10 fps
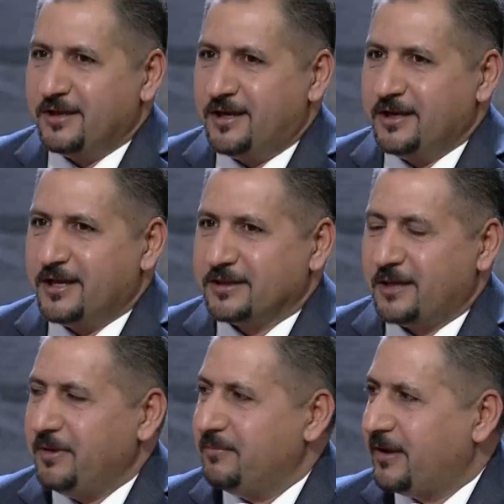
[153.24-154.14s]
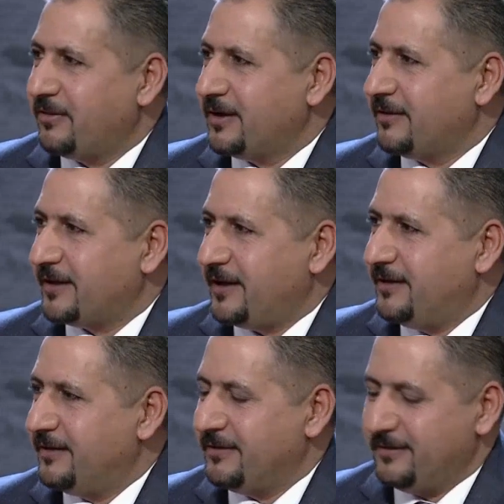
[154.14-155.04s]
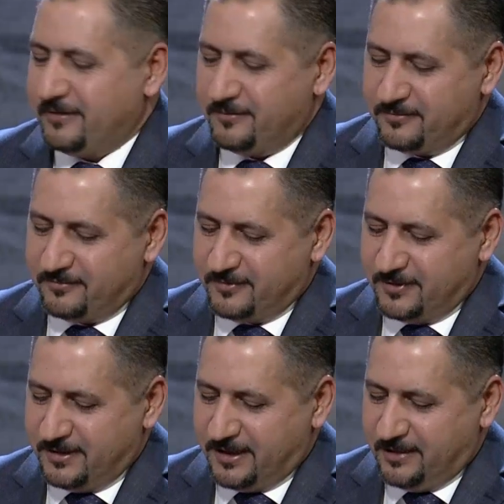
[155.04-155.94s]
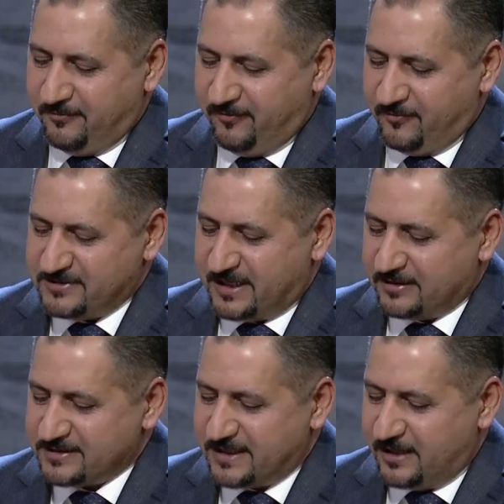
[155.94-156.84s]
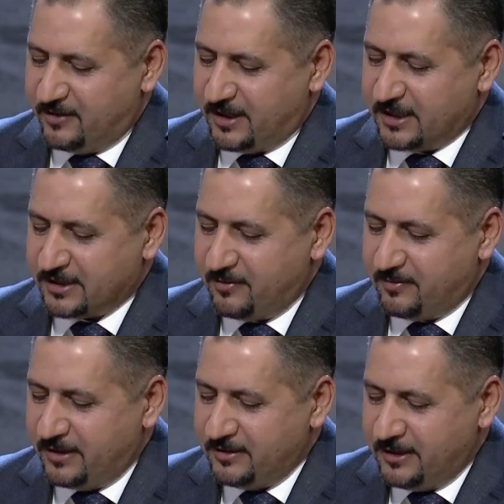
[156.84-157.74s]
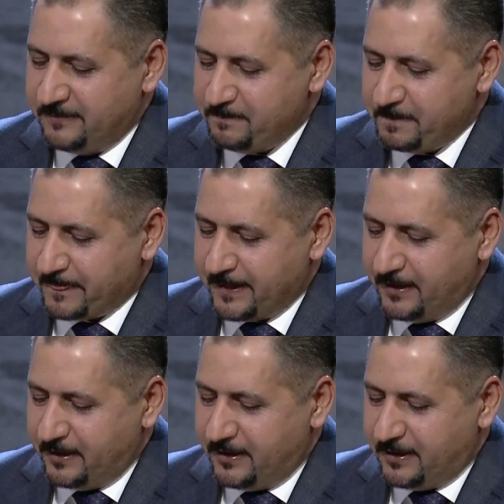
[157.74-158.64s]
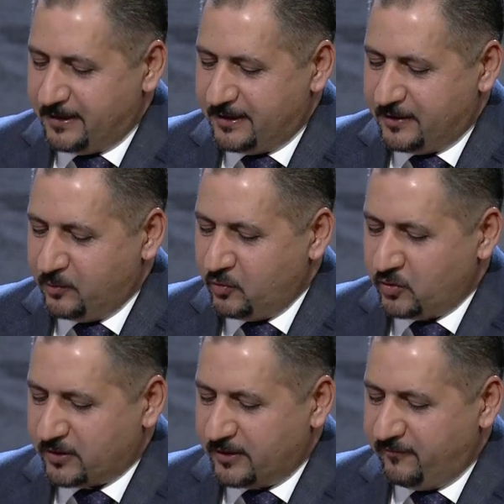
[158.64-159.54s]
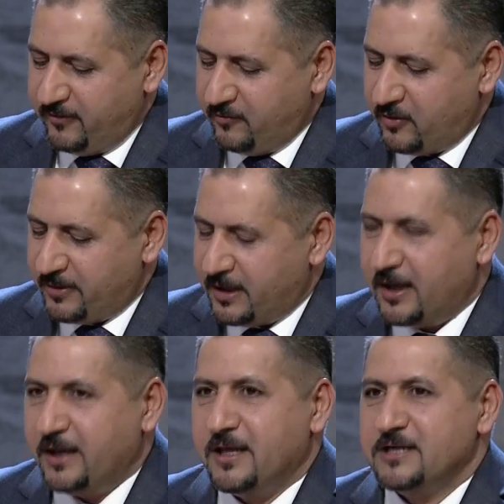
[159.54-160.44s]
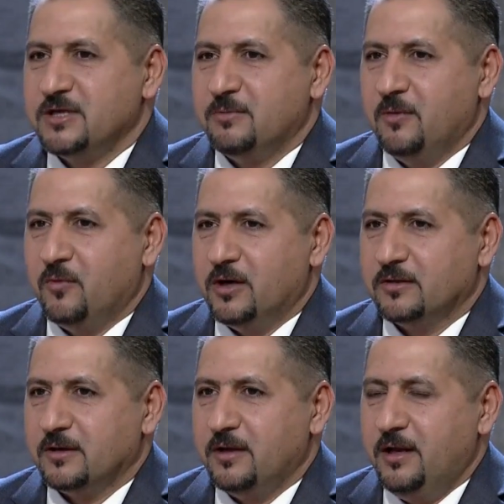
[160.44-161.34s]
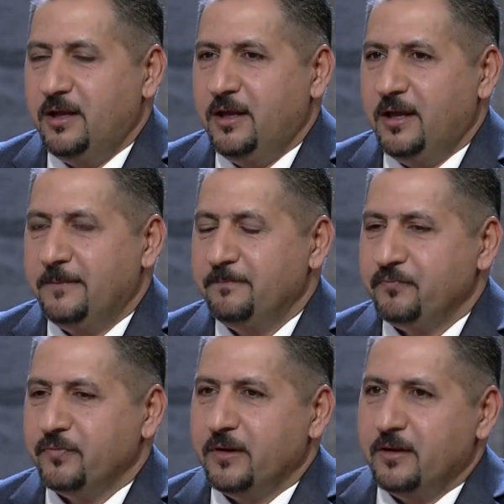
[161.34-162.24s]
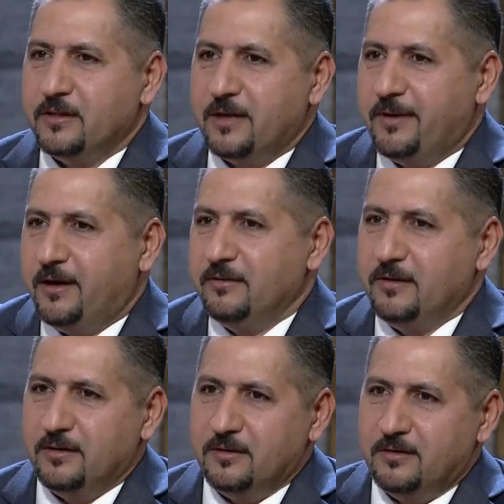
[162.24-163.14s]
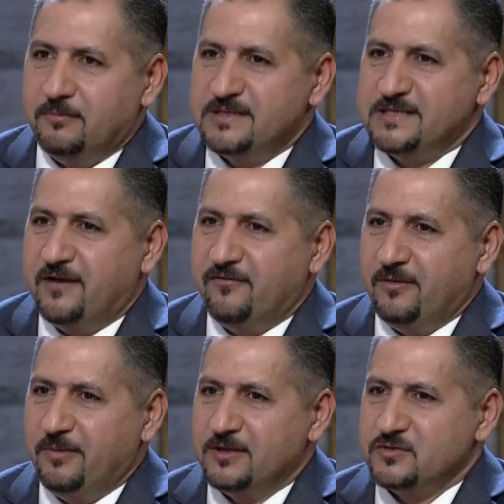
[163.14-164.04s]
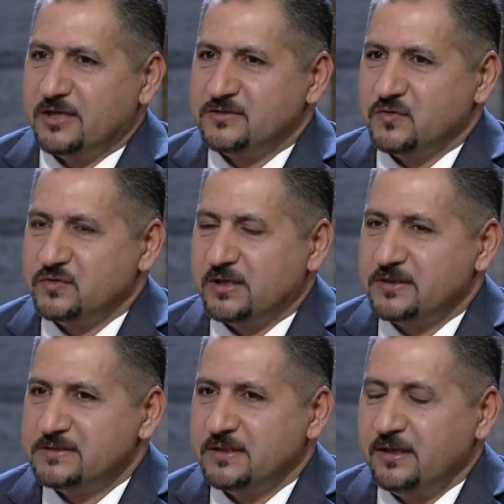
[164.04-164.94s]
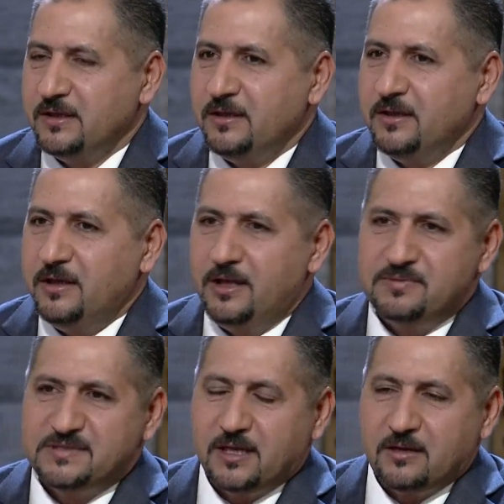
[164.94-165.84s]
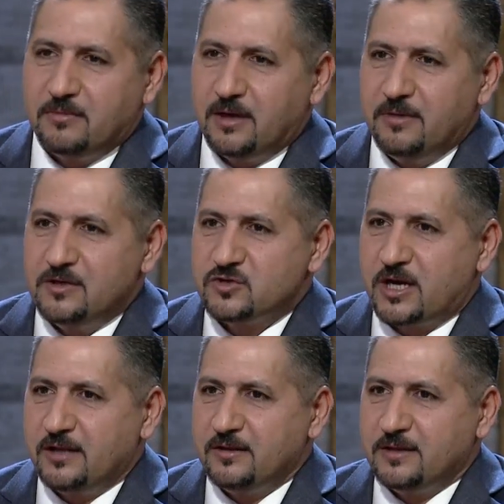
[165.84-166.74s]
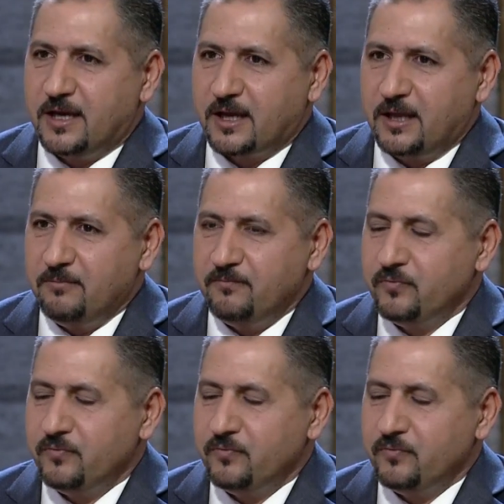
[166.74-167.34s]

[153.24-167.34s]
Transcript: انا كطبيب بغض النظر عن يعني في وزاره الصحه ولا كطبيب عندي آه، امور في وباء احتاجها من المواطن اللي هي تباعد المسافه بين شخص وشخص نعم. لبس الكمامه اجراءات التعقيم